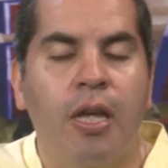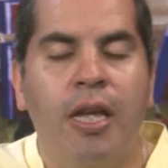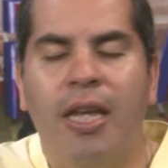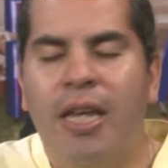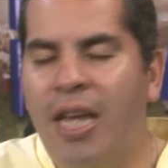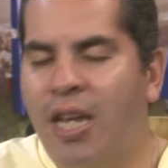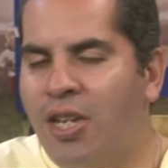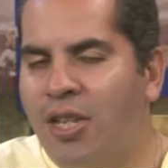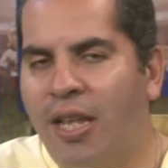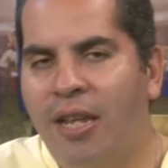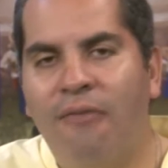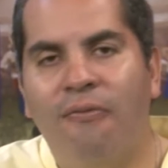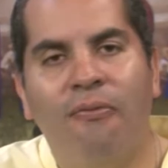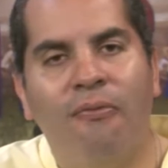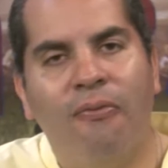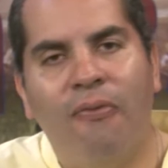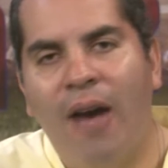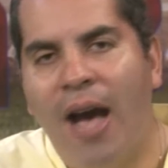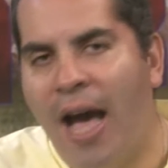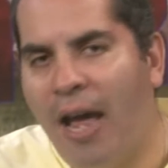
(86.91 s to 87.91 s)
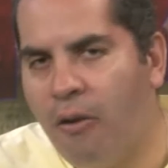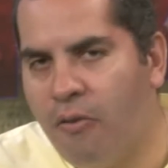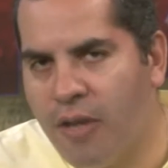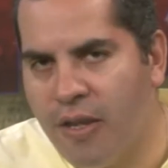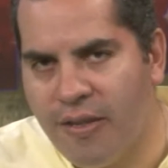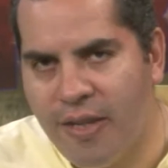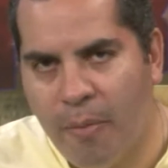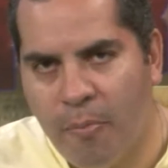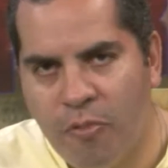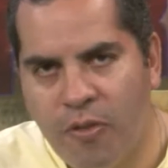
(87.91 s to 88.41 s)
E a gente tem vários
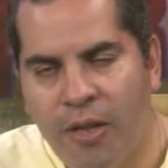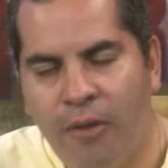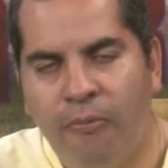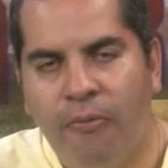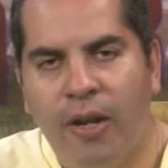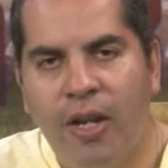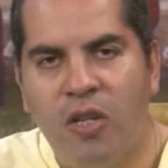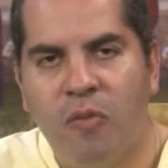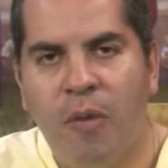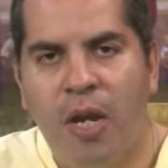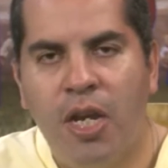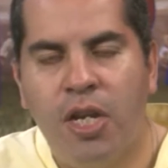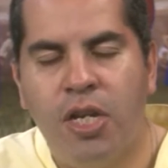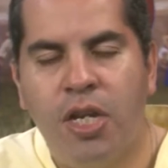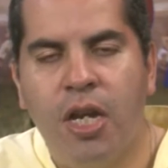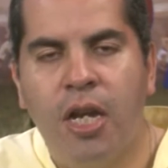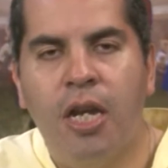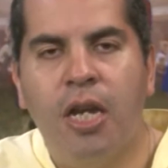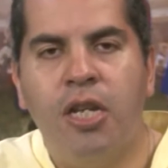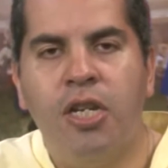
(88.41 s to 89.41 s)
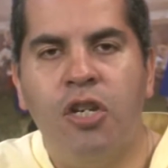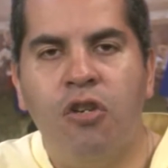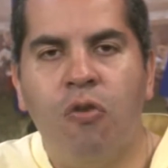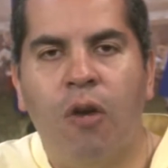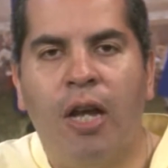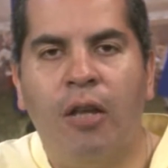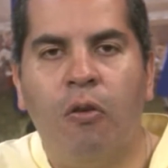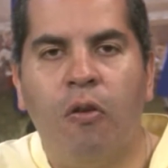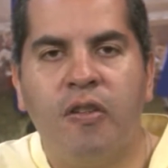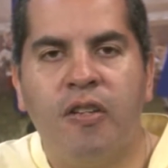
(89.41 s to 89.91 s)
exemplos, infelizmente, de
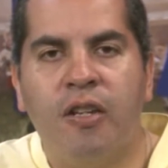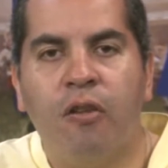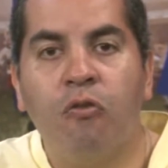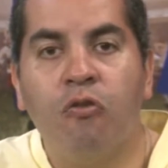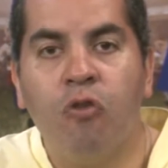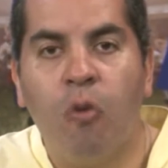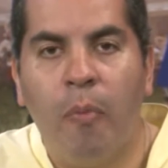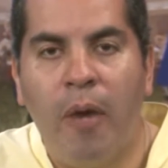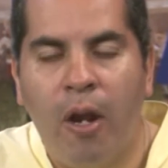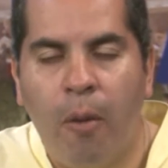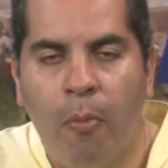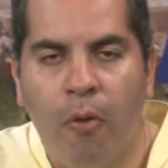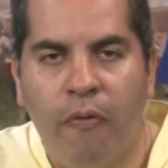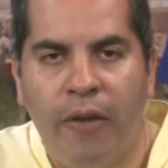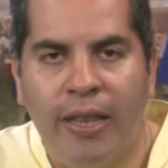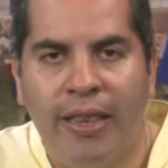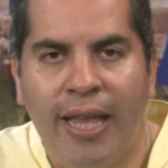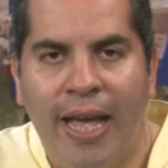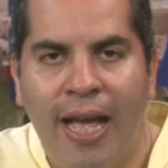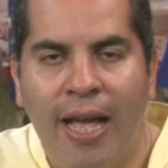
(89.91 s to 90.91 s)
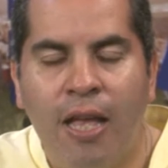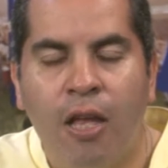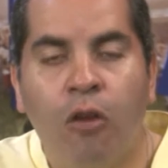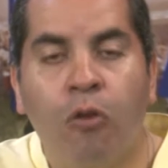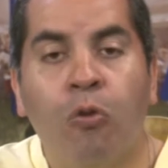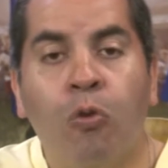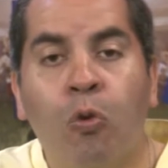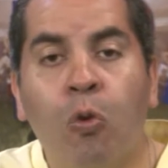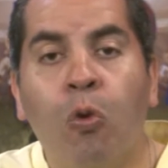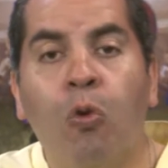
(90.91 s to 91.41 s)
jogadores que não souberam aproveitar
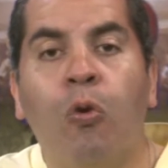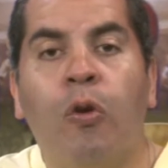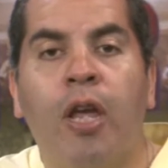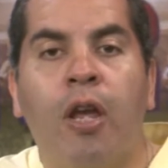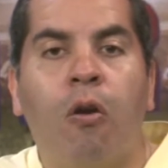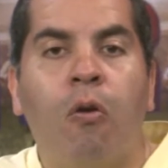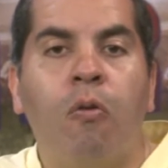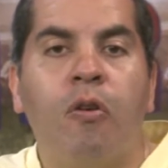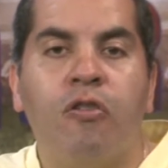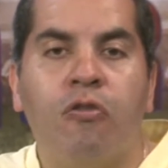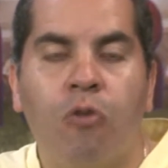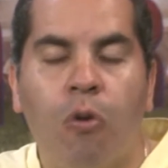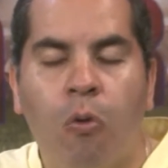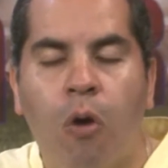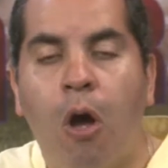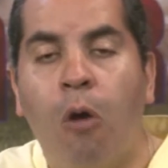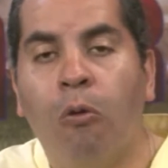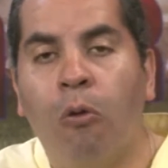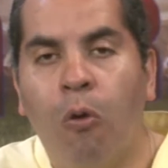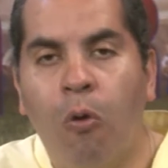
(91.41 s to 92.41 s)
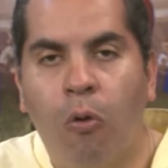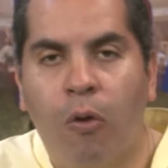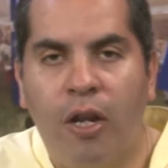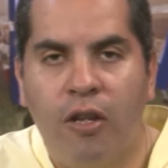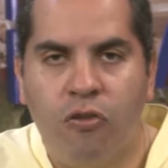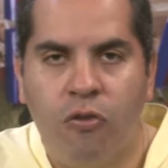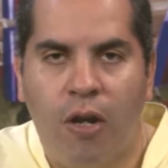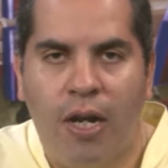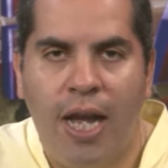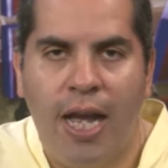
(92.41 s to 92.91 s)
tudo que conquistou ao longo da
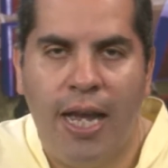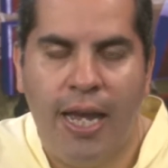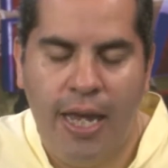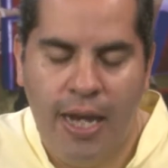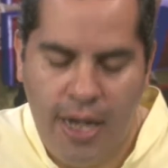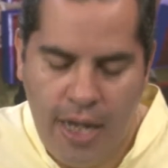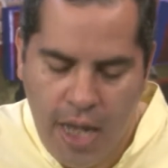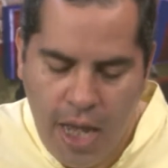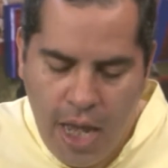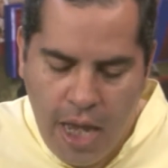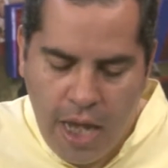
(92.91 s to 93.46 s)
sua carreira.